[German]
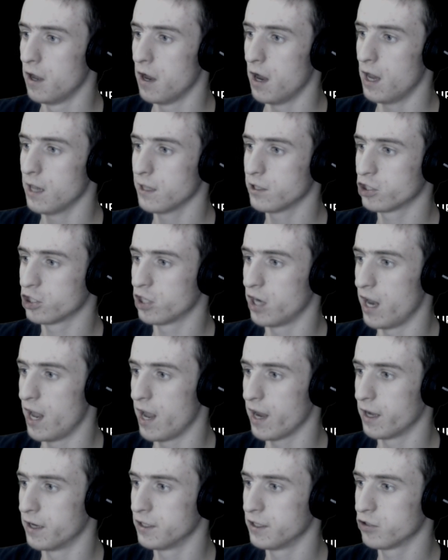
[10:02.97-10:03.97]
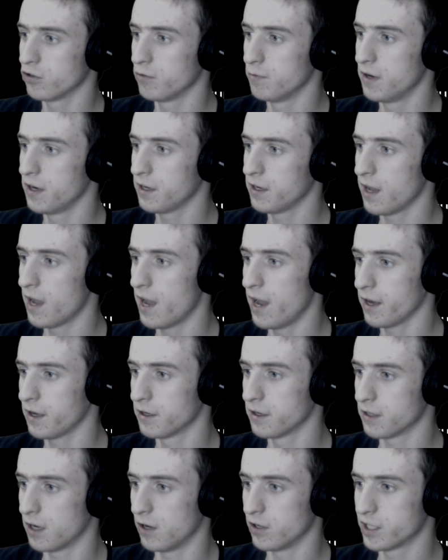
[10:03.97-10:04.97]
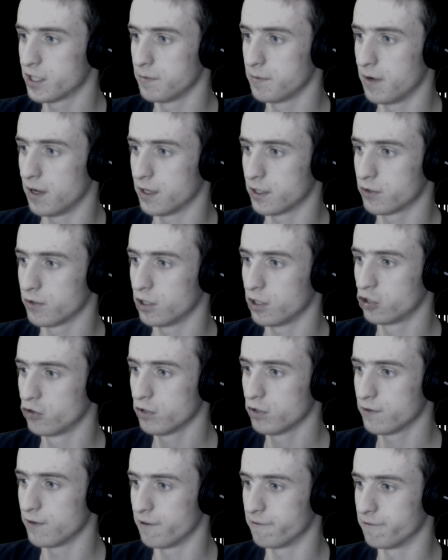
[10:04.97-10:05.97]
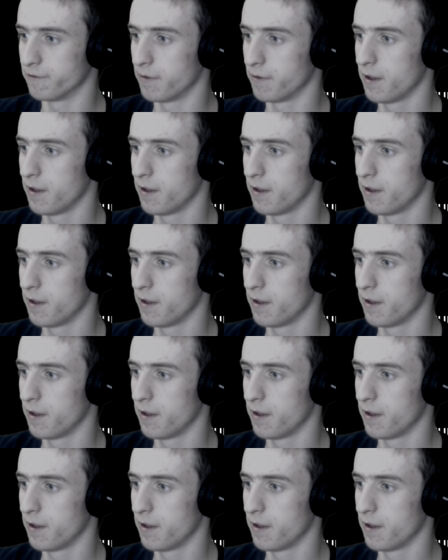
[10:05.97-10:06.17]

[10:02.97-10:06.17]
als Schläger nicht unbedingt geeignet, außerdem hast du ja Schusswaffen.